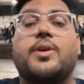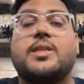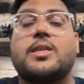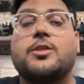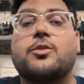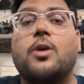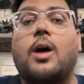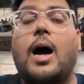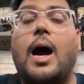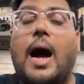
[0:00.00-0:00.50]
वैसे
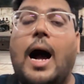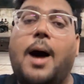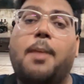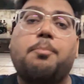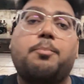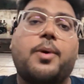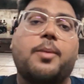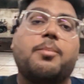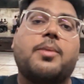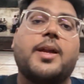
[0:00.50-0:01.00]
जो
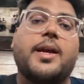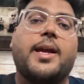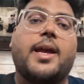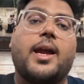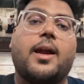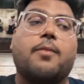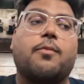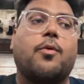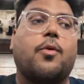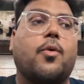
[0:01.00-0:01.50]
आम पब्लिक
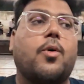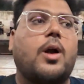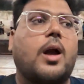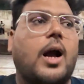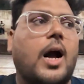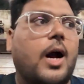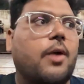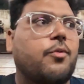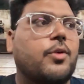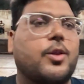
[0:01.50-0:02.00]
है वो
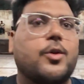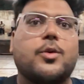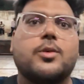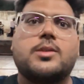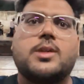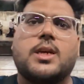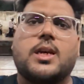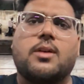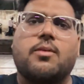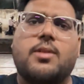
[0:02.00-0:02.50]
काफ़ी दिनों
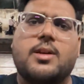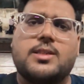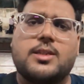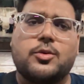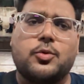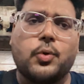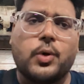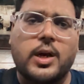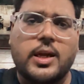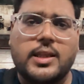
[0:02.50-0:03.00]
से रेलवे से
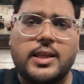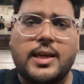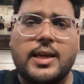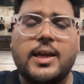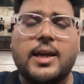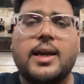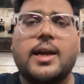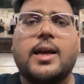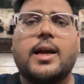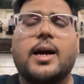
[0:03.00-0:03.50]
दुखी थी
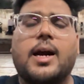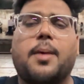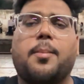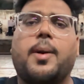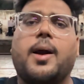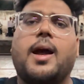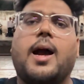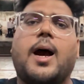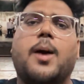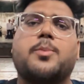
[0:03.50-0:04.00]
कि
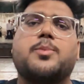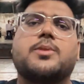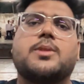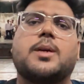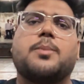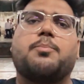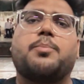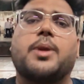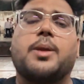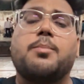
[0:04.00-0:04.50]
भाई
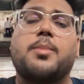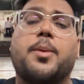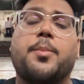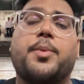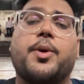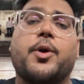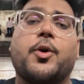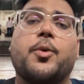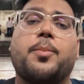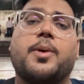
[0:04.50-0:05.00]
आपसे प्रीमियम
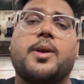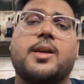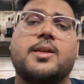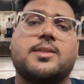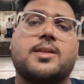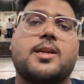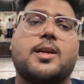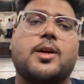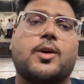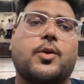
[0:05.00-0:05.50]
ट्रेनों पे
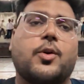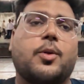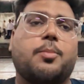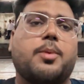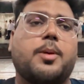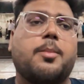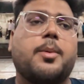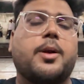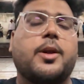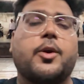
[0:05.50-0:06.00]
नज़र रख रहे हो
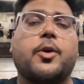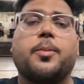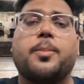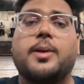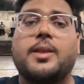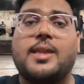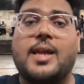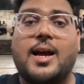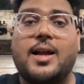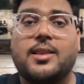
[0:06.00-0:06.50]
प्रीमियम ट्रेनों
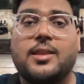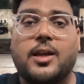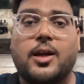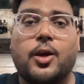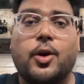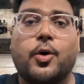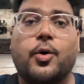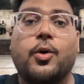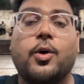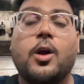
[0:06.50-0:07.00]
पे ध्यान दे
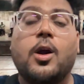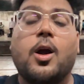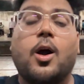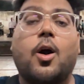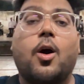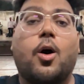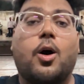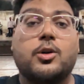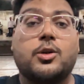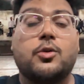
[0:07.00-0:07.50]
रहे हो
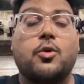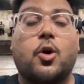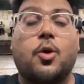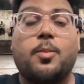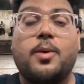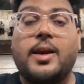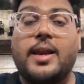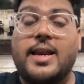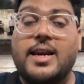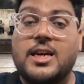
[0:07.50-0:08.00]
और जो
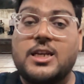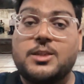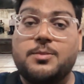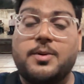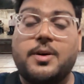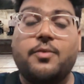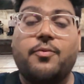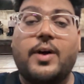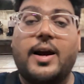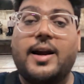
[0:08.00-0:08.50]
नॉर्मल एल एच
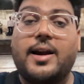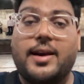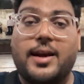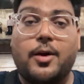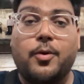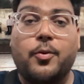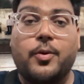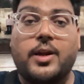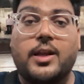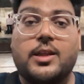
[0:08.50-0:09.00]
बी
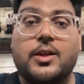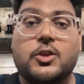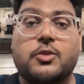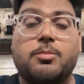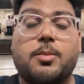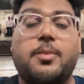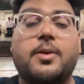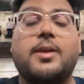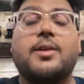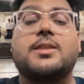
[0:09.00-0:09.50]
ट्रेन हो रही थी
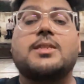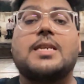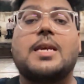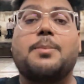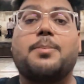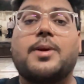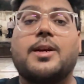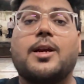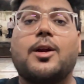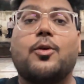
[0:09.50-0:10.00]
उसमें भी
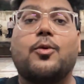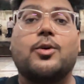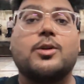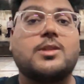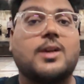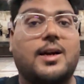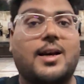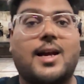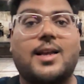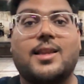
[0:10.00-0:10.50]
स्लीपर के
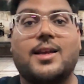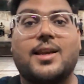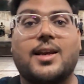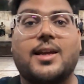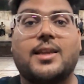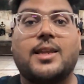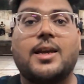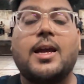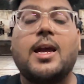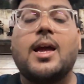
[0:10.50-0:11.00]
कोच हटा दे
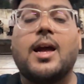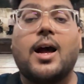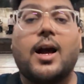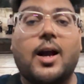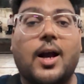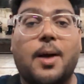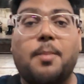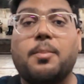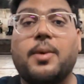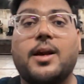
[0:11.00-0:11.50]
रहे थे
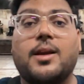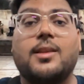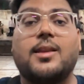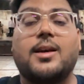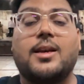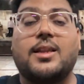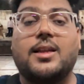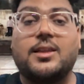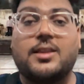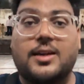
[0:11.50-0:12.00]
कम कर दे
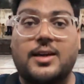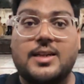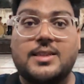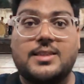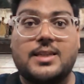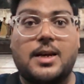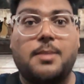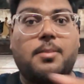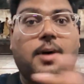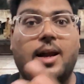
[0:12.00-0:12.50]
रहे थे
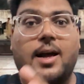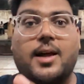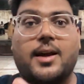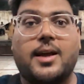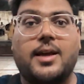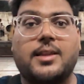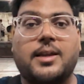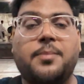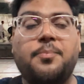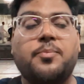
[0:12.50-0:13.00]
थर्टी के बढ़ा
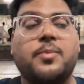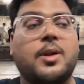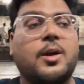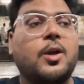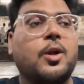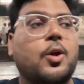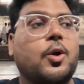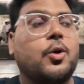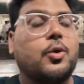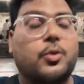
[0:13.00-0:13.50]
रहे थे
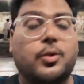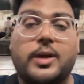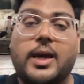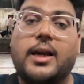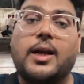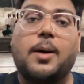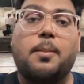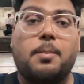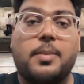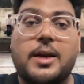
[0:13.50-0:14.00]
तो ये
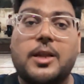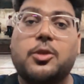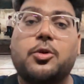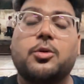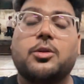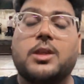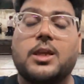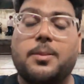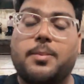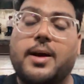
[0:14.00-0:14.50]
कंप्लेन
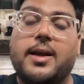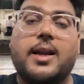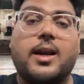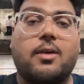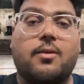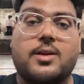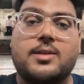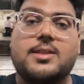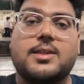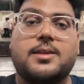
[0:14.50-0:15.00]
तो थी भाई
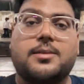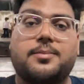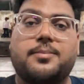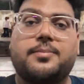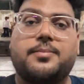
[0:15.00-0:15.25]
रेलवे से